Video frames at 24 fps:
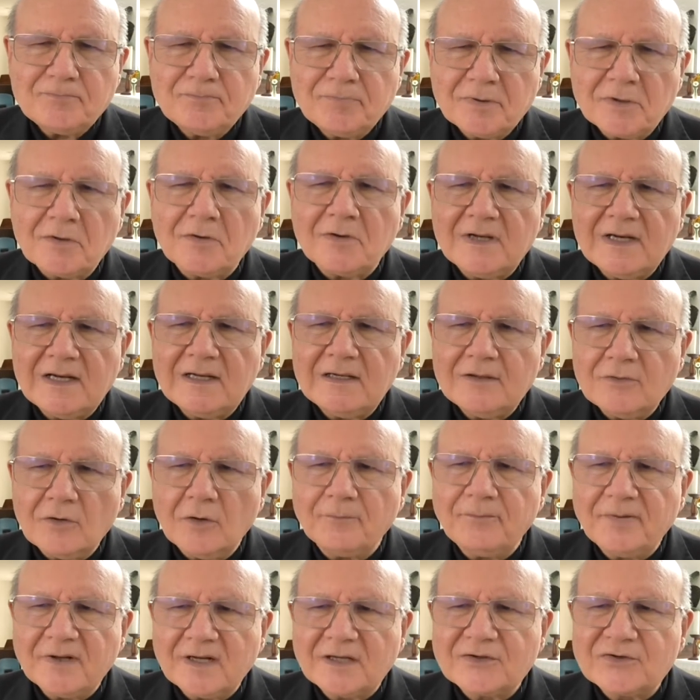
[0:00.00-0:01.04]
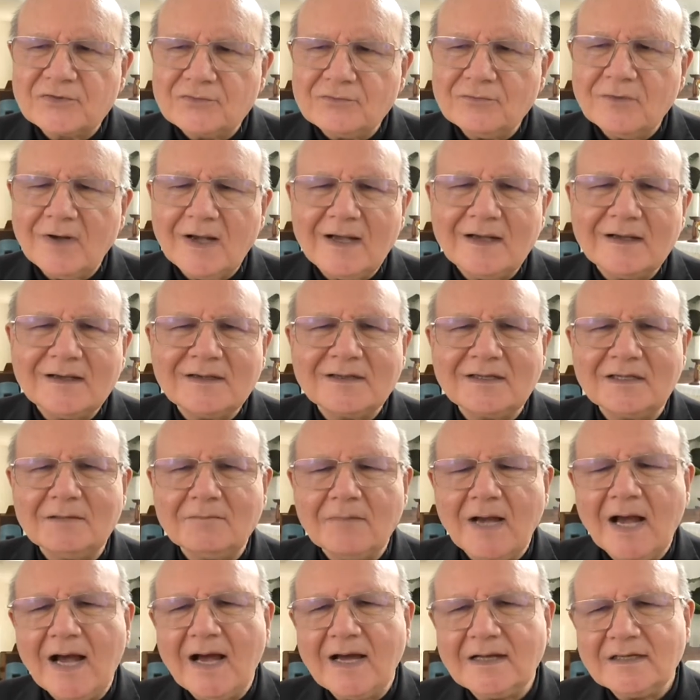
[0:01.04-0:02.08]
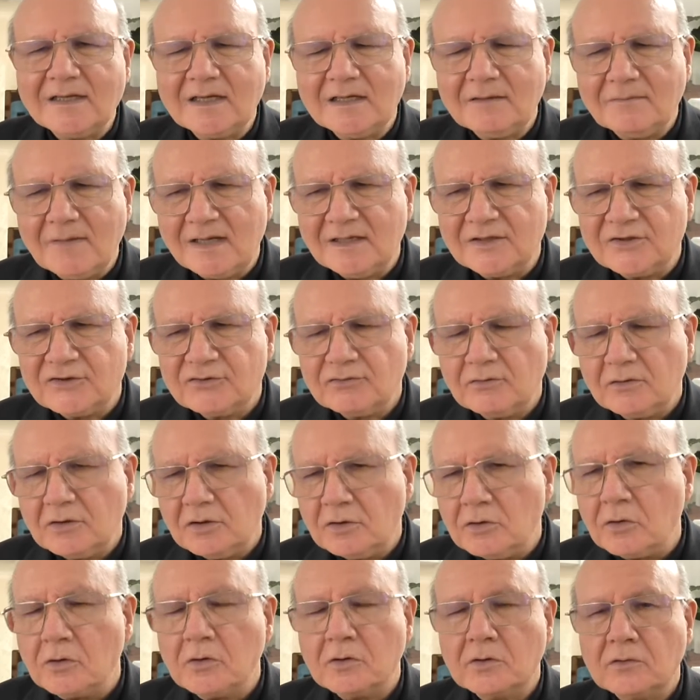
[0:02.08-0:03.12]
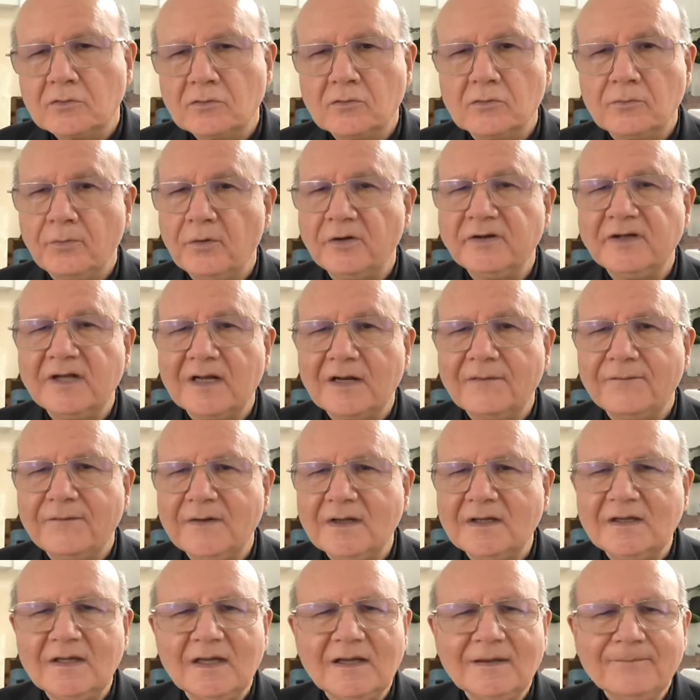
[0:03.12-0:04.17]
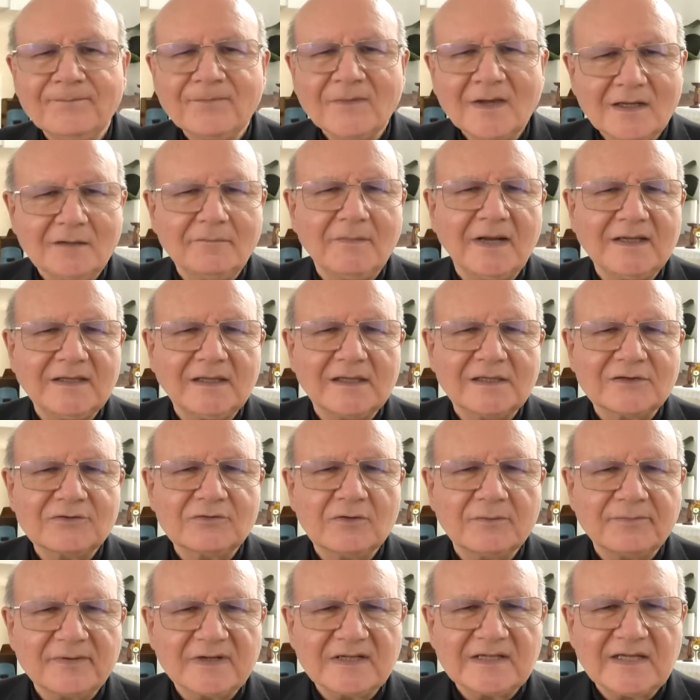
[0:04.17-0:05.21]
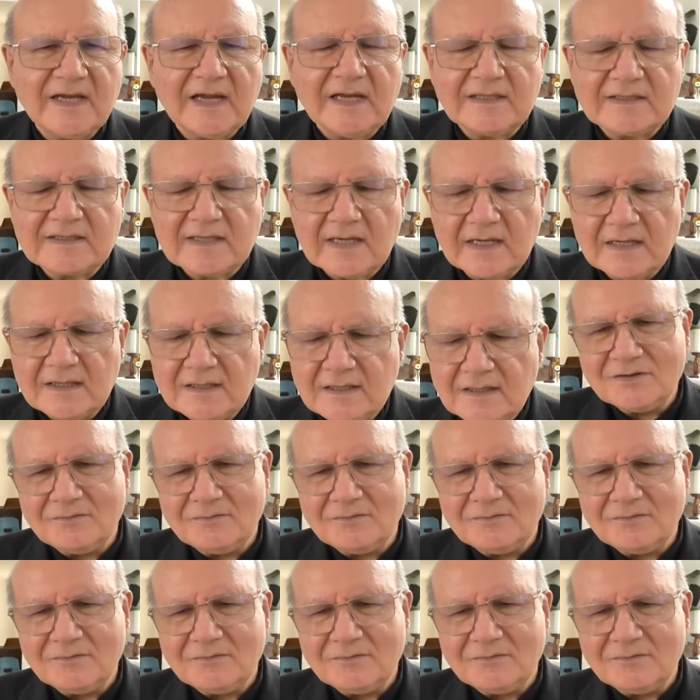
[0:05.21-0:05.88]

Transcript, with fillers: però l'opera sua rimane, rimane il suo ricordo, poi nella fede rimane la sua presenza,